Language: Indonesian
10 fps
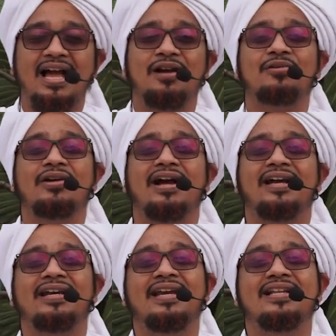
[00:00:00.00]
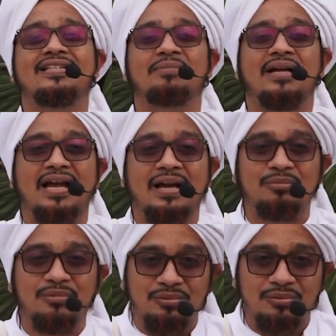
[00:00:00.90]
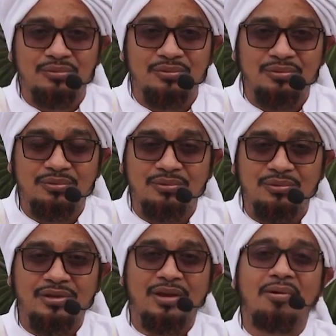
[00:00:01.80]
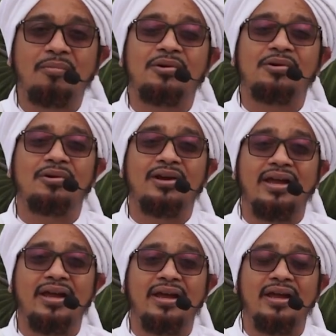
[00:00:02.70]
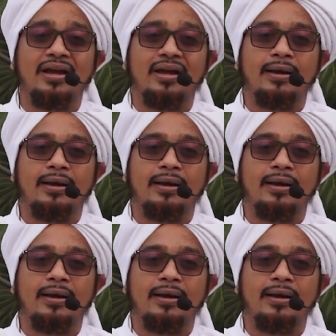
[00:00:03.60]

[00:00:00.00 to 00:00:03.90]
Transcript: Aku nggak kenal sama kamu. Lu ya apa mau noleh?